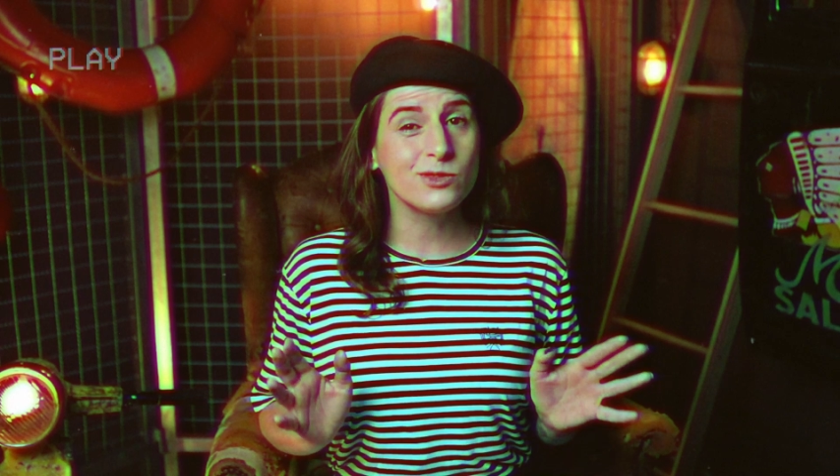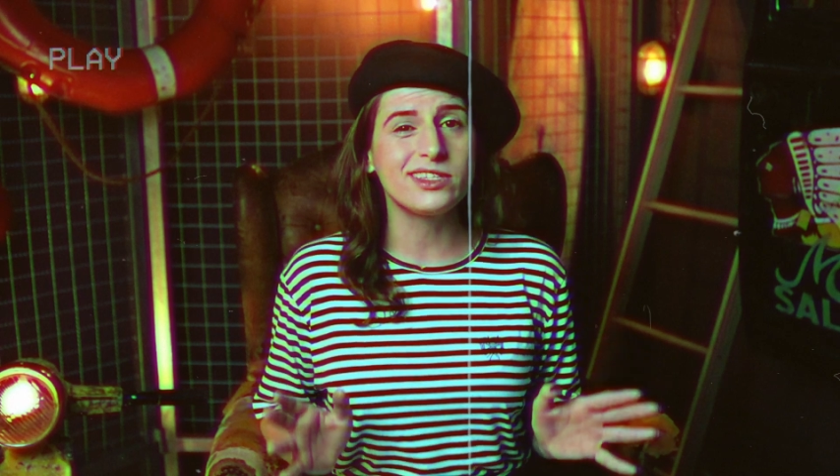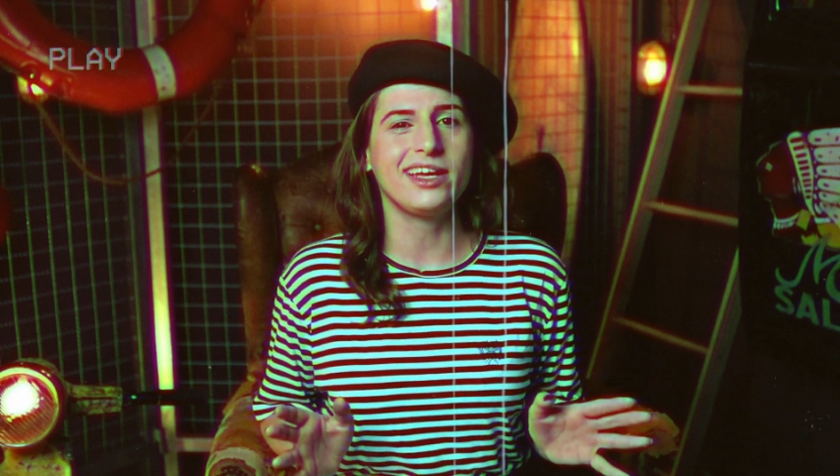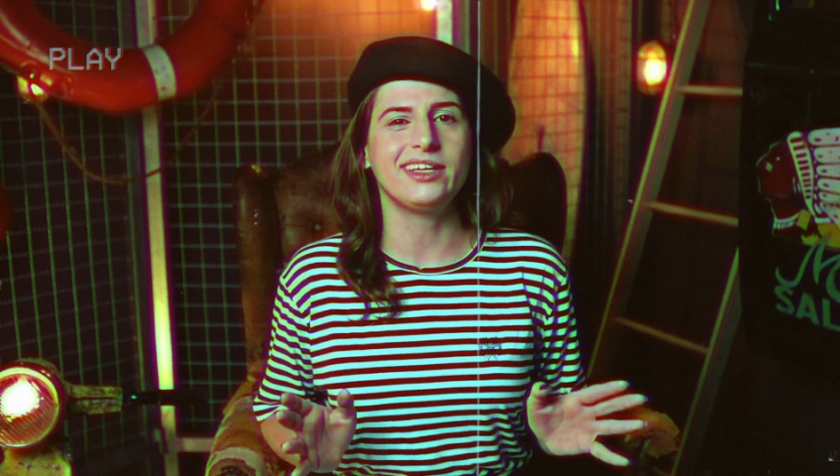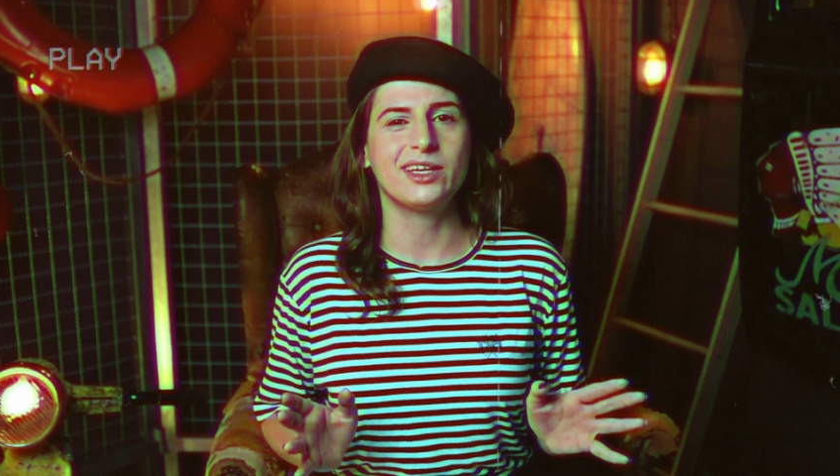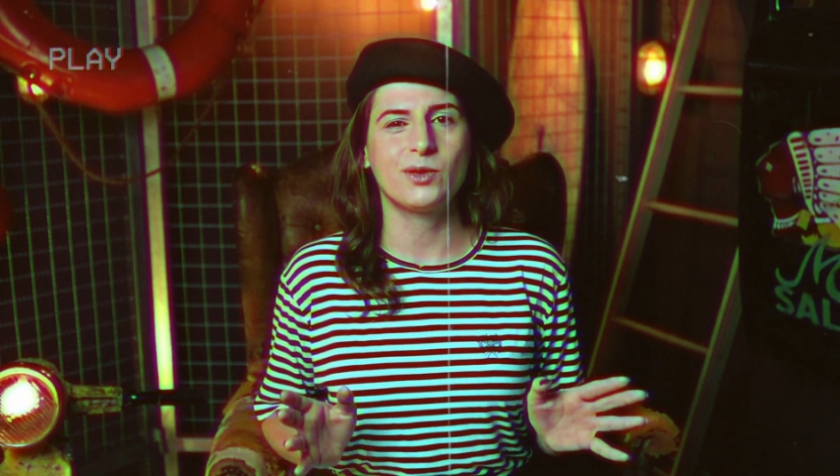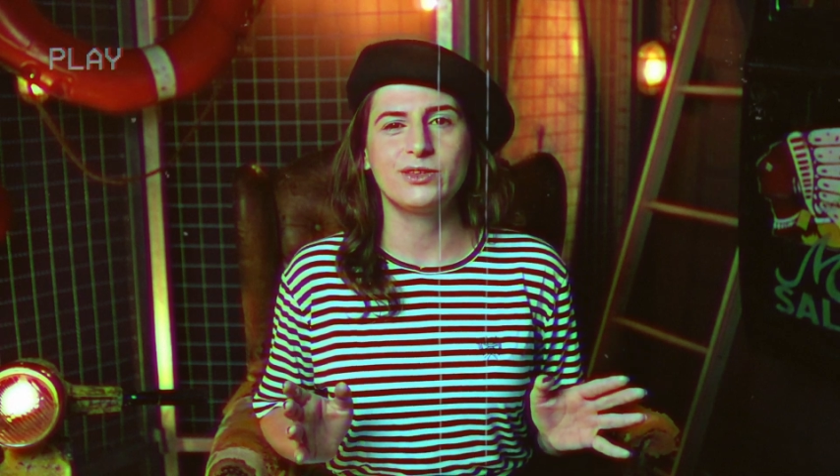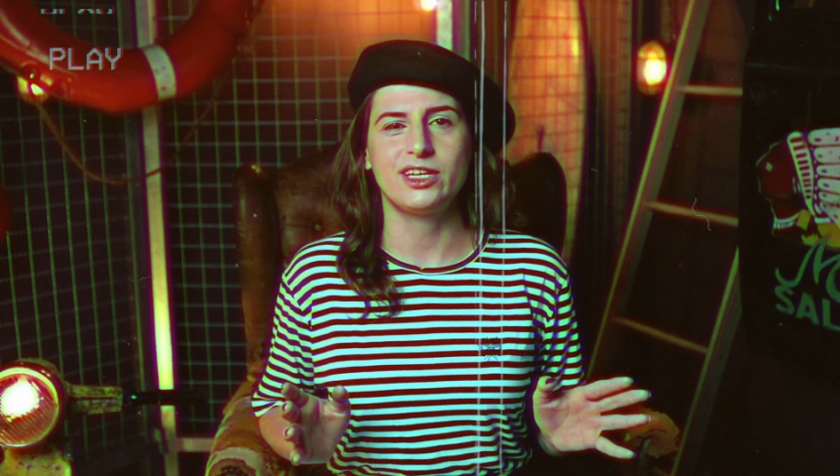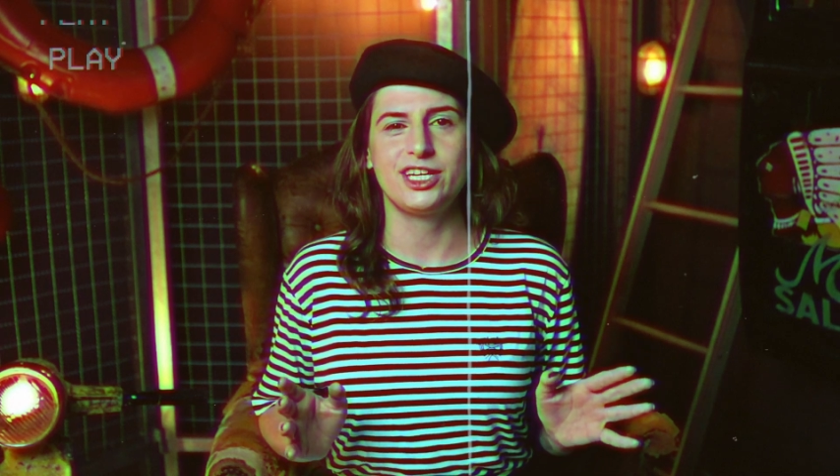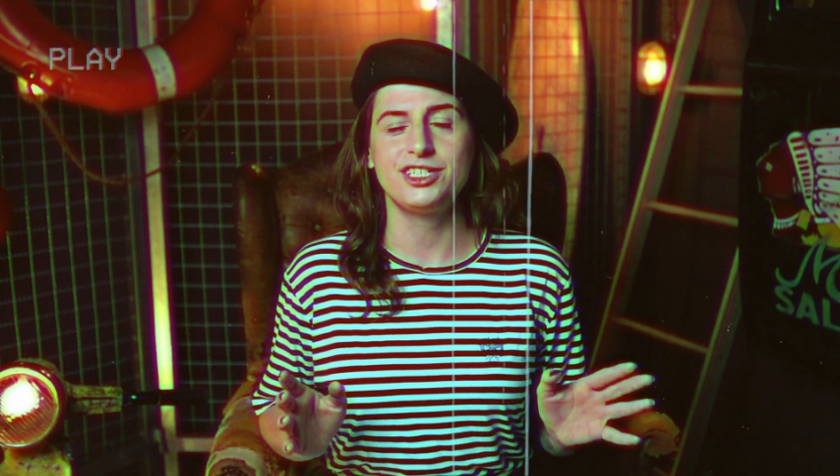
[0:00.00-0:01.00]
sei que
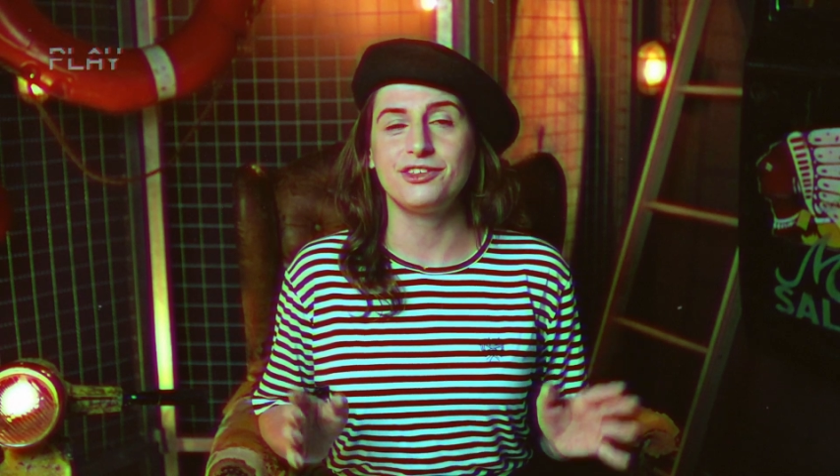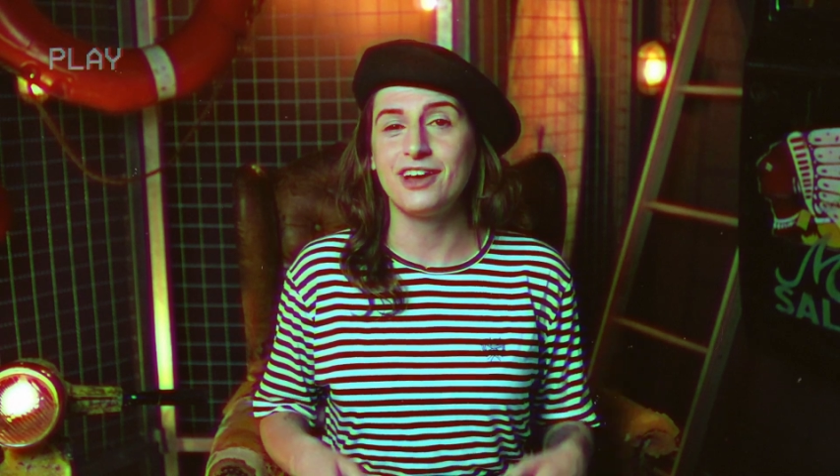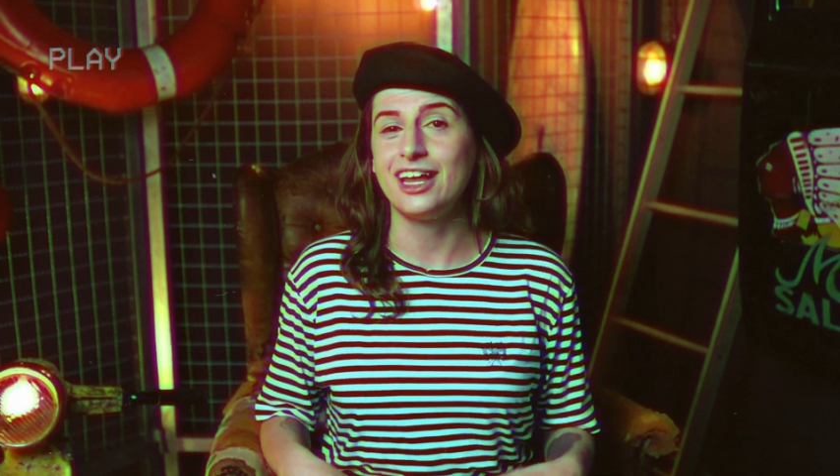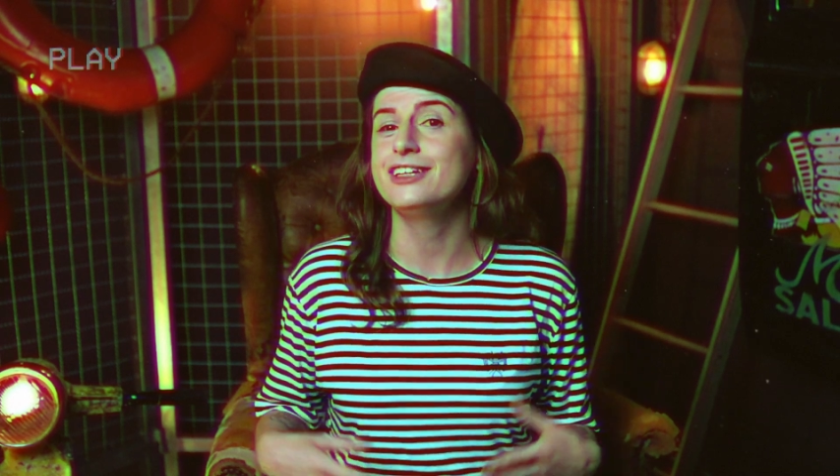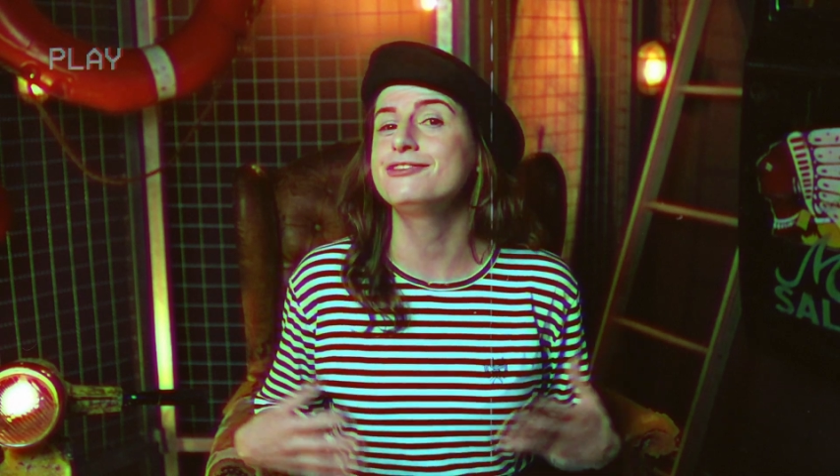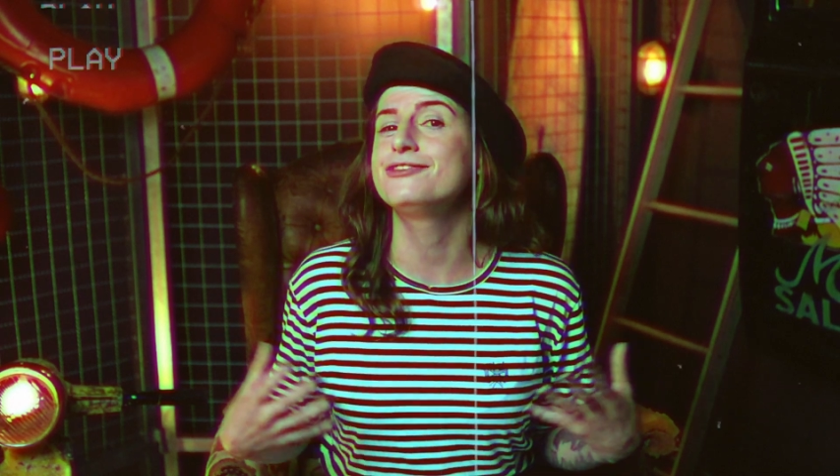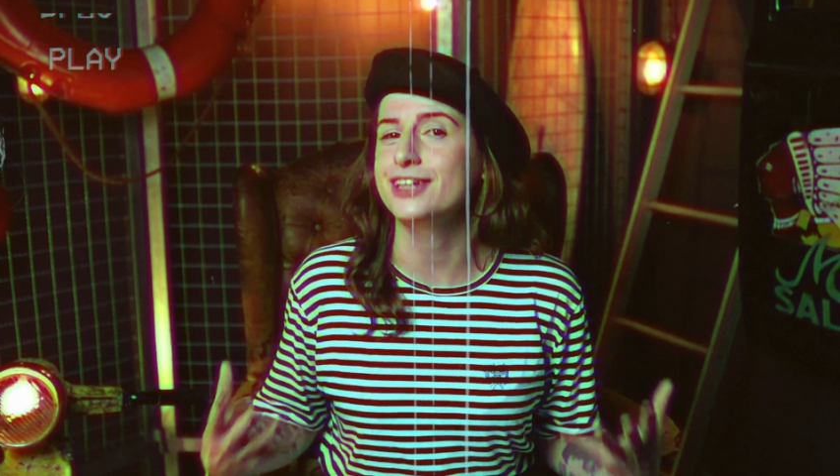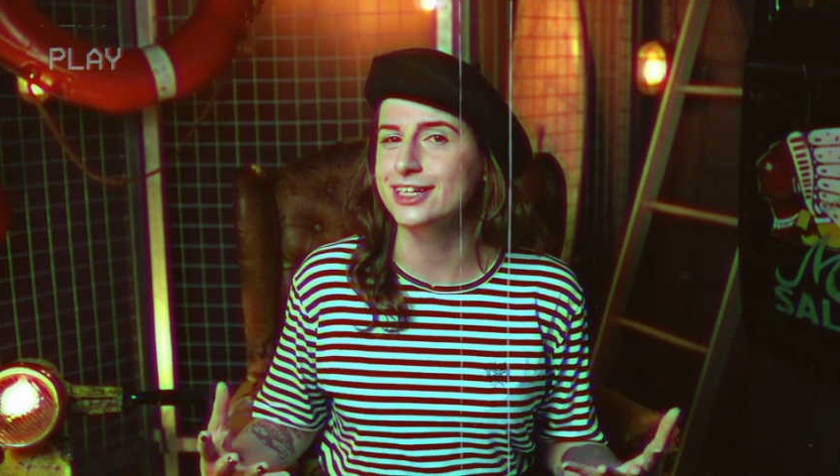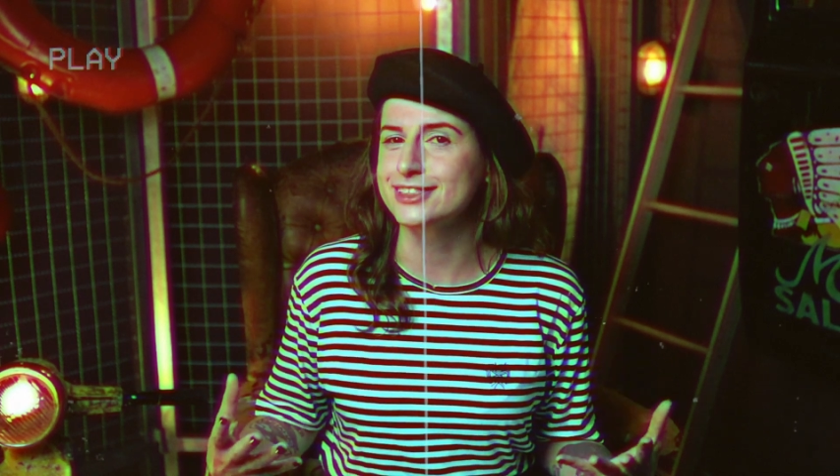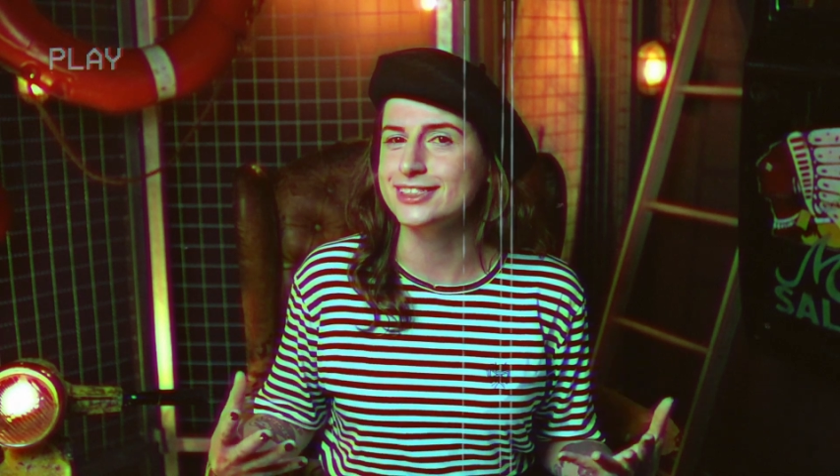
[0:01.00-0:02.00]
quando a gente fala em
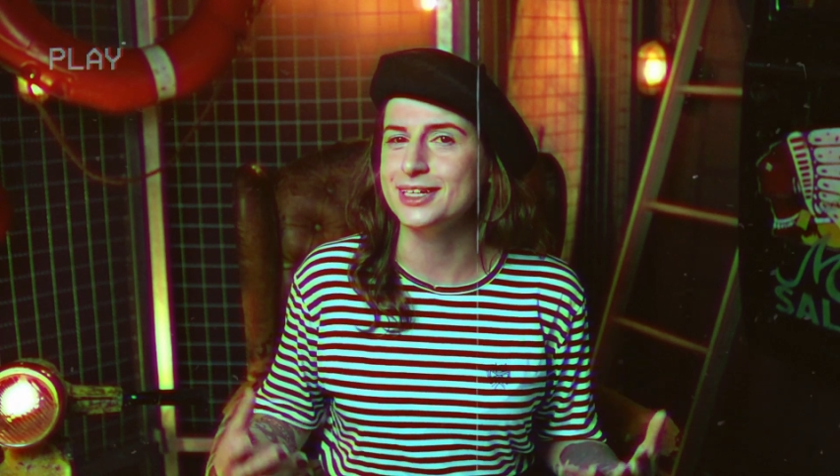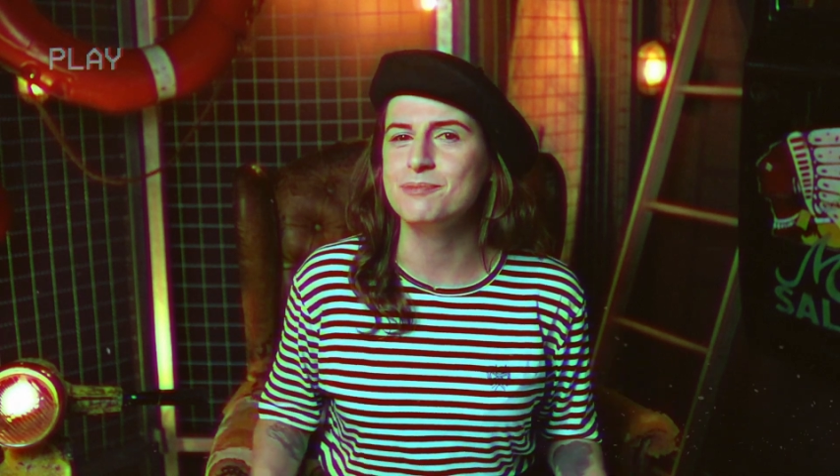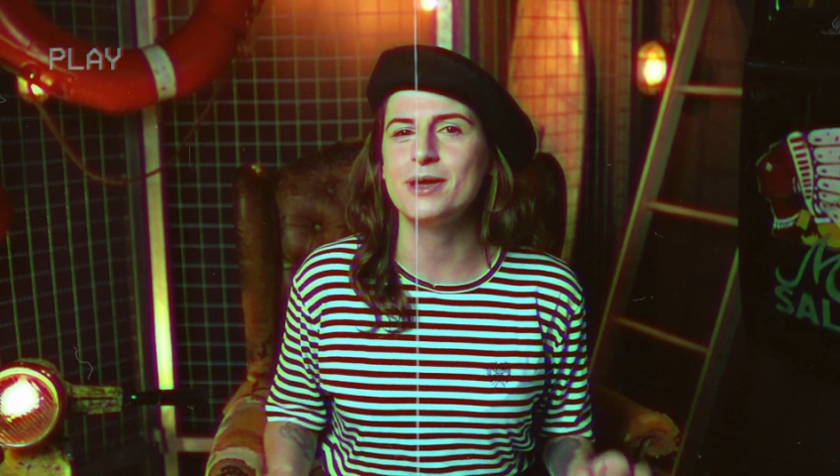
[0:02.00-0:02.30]
França,